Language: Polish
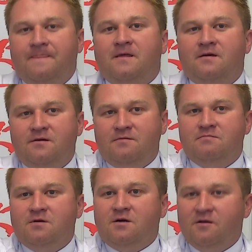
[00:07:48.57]
Y,
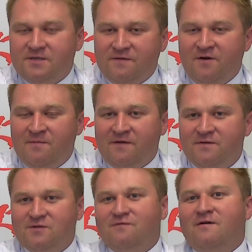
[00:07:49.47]
koncert
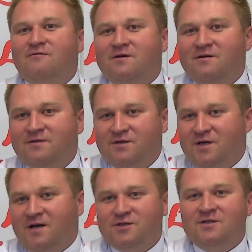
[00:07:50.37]
wielobarwnych suwałk,
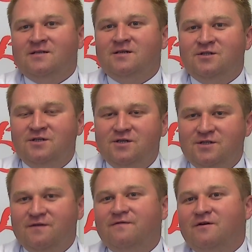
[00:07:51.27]
niedziela
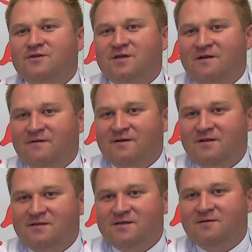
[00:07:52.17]
13.30 w Kościele
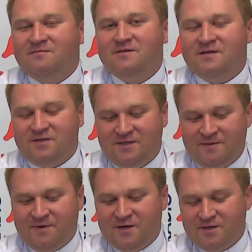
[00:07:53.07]
Ewangelickim. Serdecznie
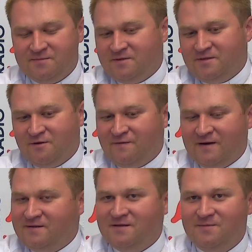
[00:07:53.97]
zapraszam. Koncert
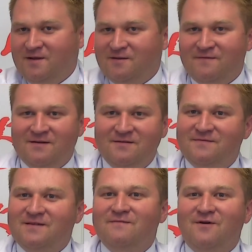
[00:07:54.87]
otwarty, niebiletowany,
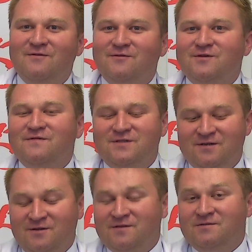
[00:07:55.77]
wstęp wolny. Oczywiście
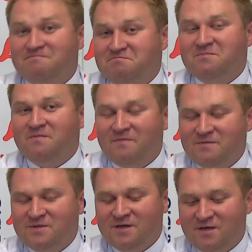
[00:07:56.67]
tutaj
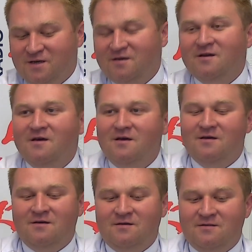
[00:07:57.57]
dzięki
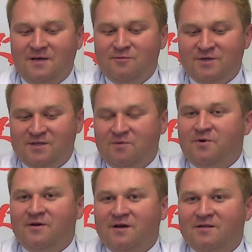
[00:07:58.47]
y, temu, że jest to
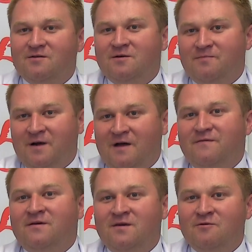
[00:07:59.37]
projekt y, parafii i